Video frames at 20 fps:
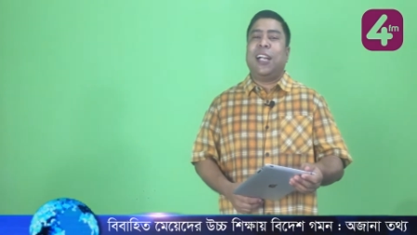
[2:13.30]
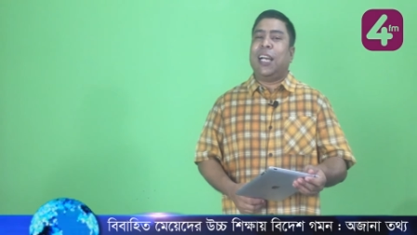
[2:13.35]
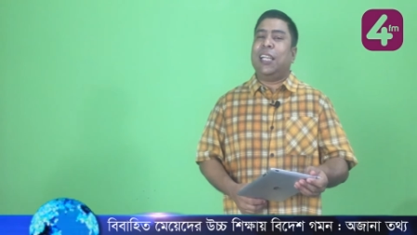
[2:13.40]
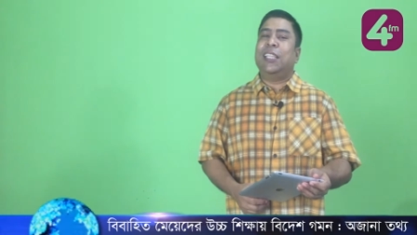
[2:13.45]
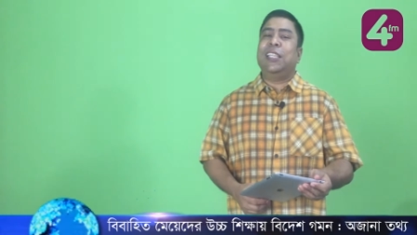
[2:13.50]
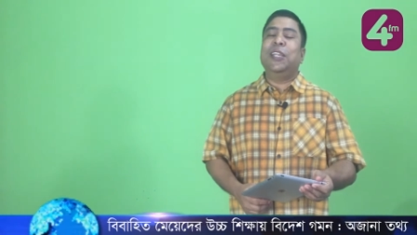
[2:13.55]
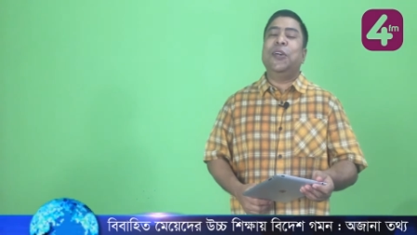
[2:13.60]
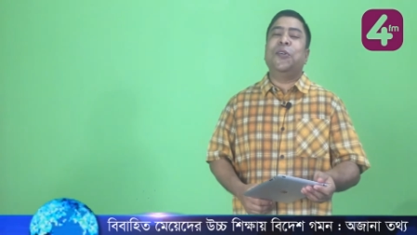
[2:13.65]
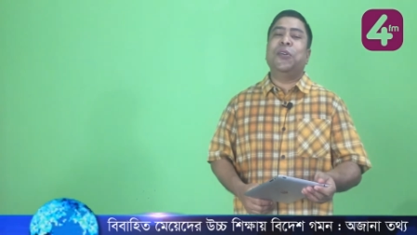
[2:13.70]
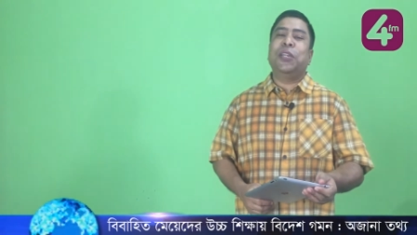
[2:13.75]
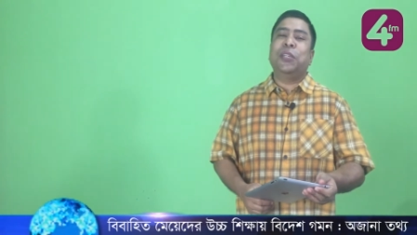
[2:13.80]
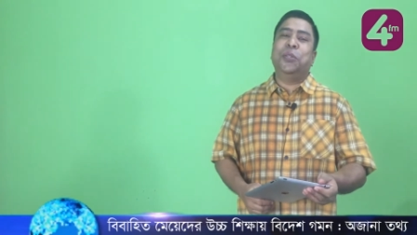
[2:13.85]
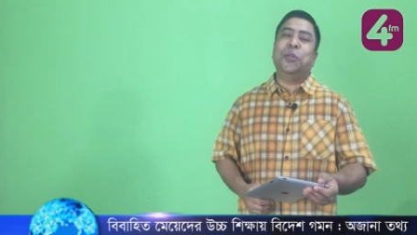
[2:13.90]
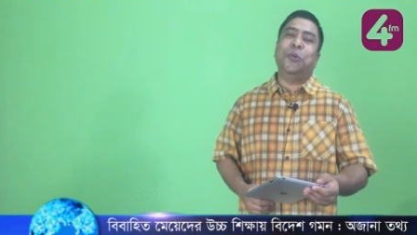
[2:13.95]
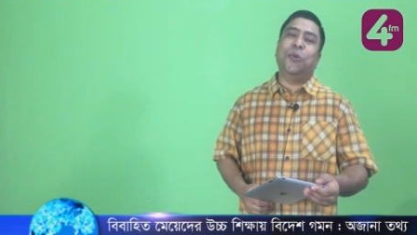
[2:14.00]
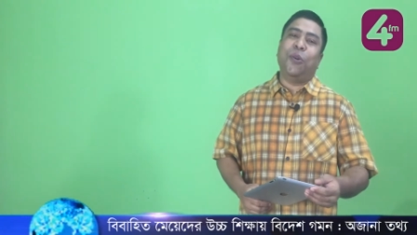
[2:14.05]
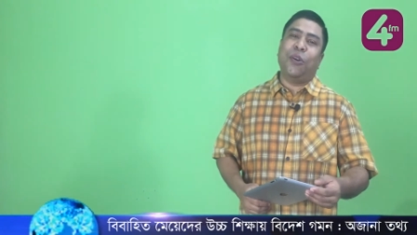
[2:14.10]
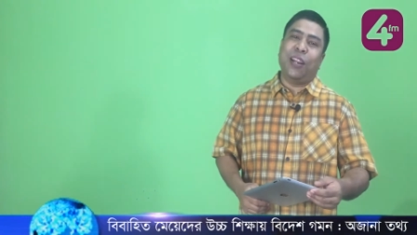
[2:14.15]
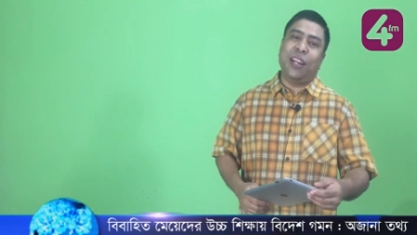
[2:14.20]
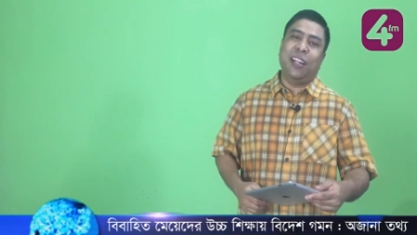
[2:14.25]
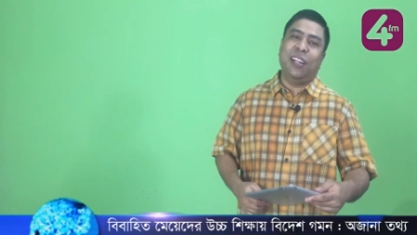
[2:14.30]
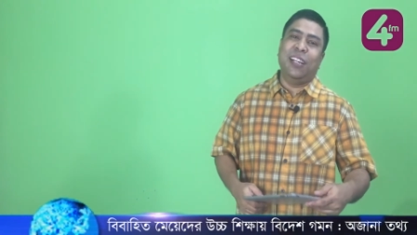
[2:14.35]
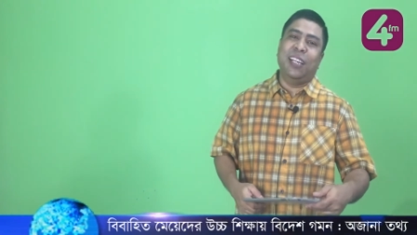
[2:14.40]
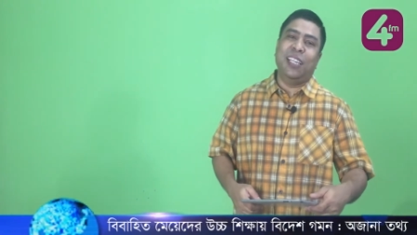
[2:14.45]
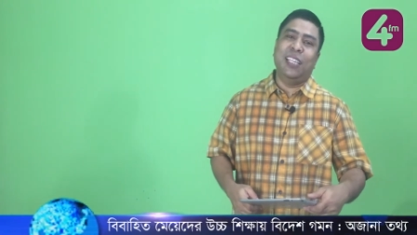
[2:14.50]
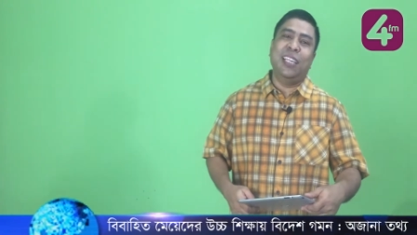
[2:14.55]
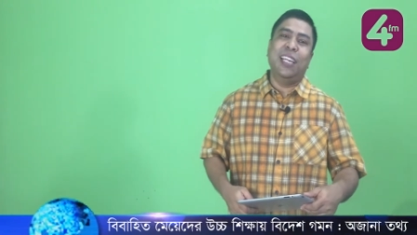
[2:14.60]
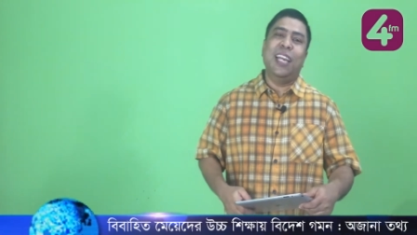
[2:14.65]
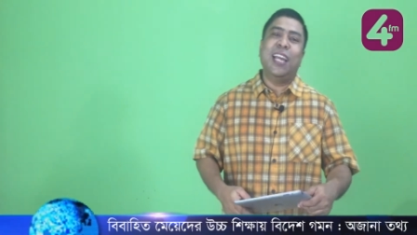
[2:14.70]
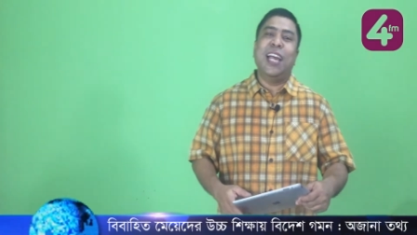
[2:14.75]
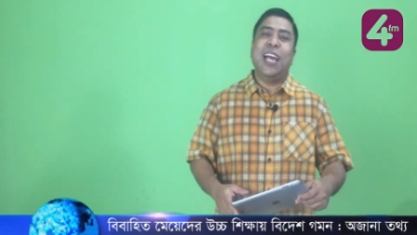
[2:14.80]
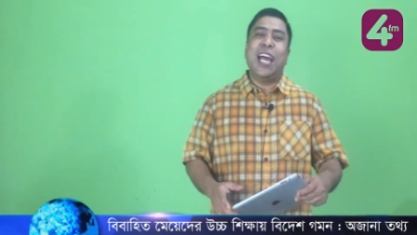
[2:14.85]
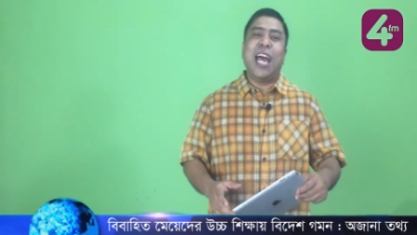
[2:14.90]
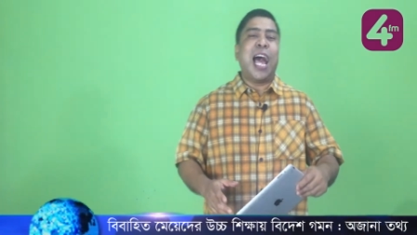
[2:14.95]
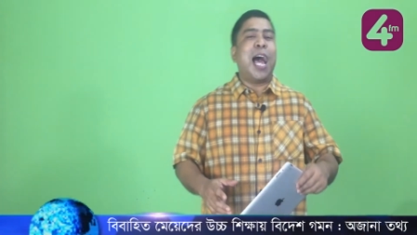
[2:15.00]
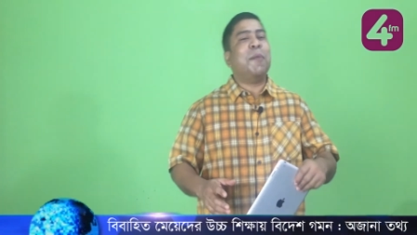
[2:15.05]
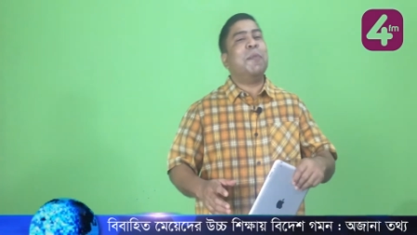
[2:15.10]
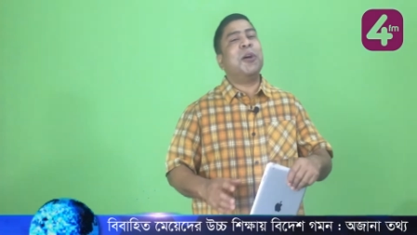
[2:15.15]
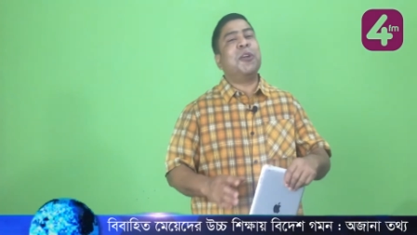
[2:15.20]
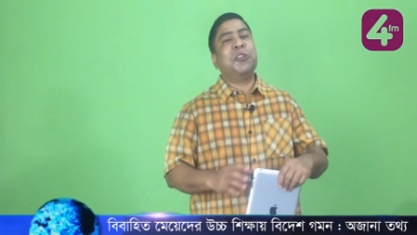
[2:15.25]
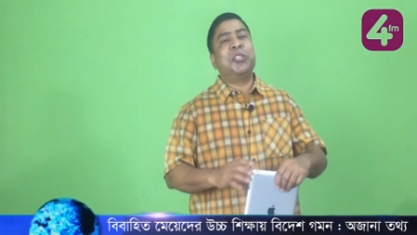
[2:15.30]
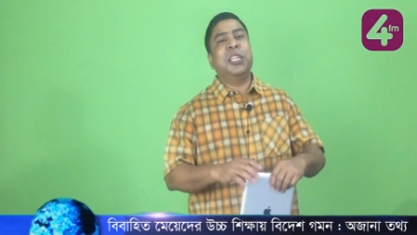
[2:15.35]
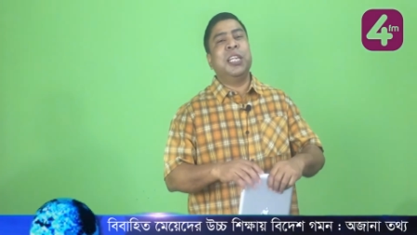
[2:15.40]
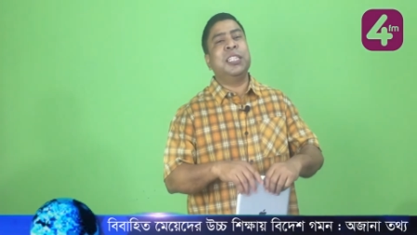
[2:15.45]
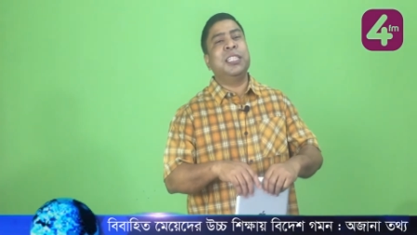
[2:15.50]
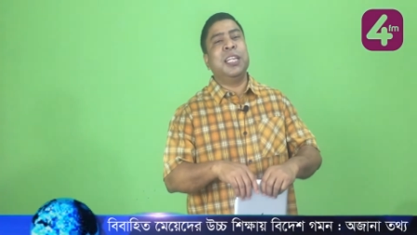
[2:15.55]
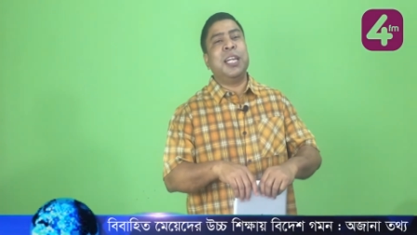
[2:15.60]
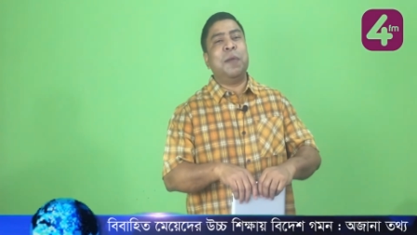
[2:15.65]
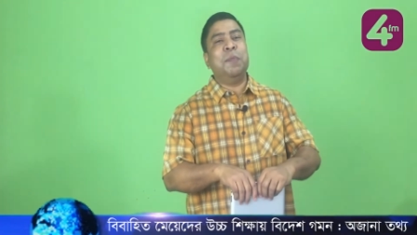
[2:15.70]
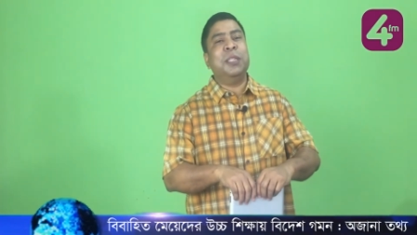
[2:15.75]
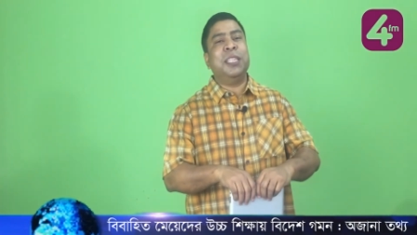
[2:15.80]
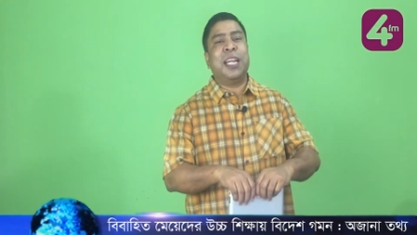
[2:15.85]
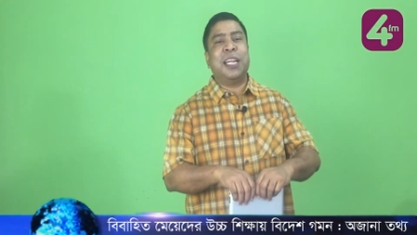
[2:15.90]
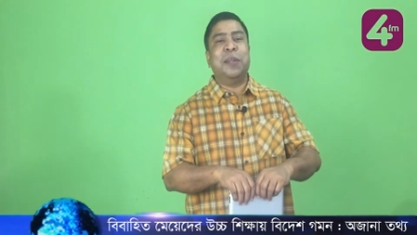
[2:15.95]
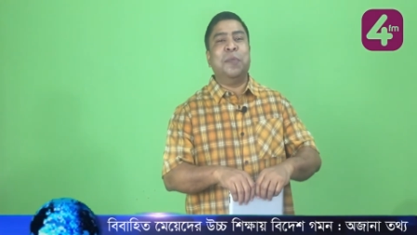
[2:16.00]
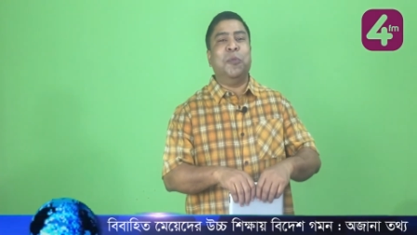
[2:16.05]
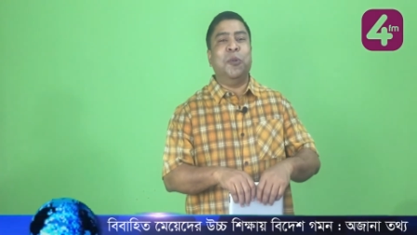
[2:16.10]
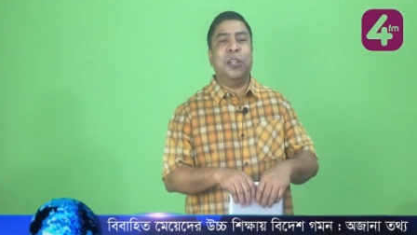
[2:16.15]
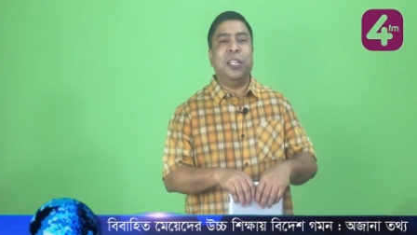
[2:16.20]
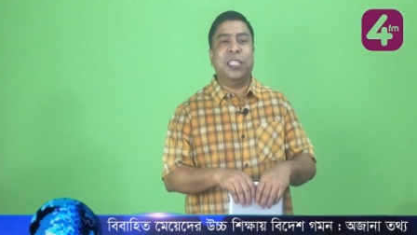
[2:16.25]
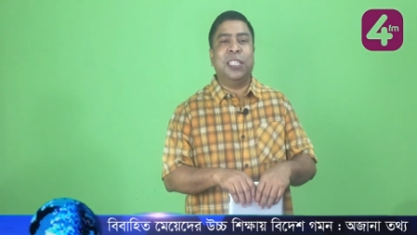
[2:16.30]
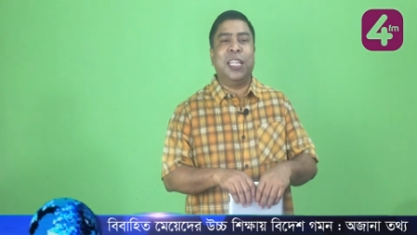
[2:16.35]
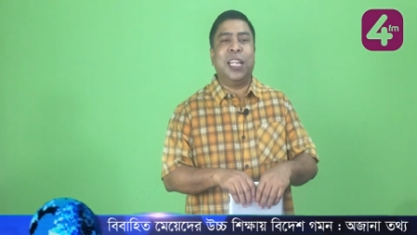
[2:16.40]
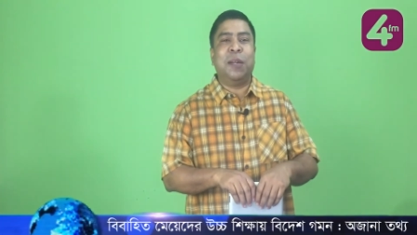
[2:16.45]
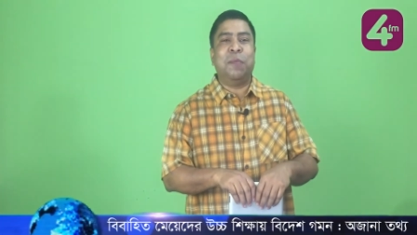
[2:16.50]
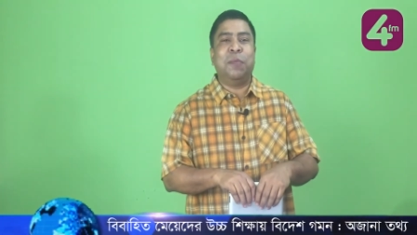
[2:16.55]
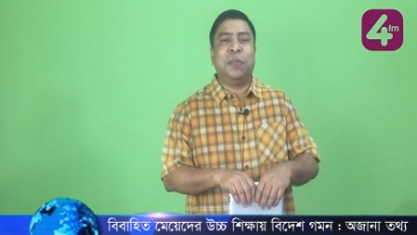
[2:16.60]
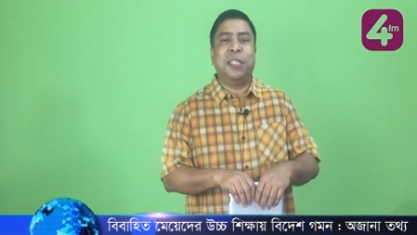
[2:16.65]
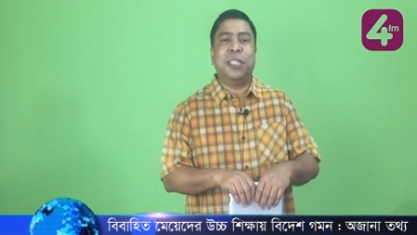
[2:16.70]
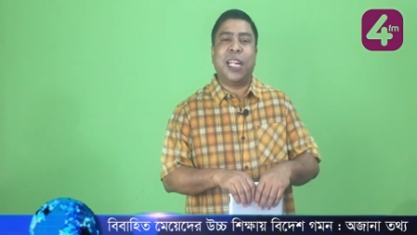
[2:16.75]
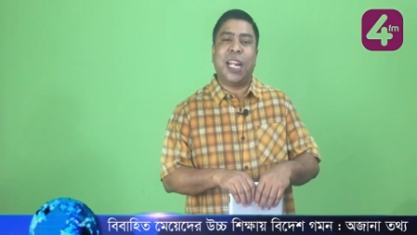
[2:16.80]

কাঁদলেও কিছু করার নেই আবার শেষে আমি তাকে বলেছিলাম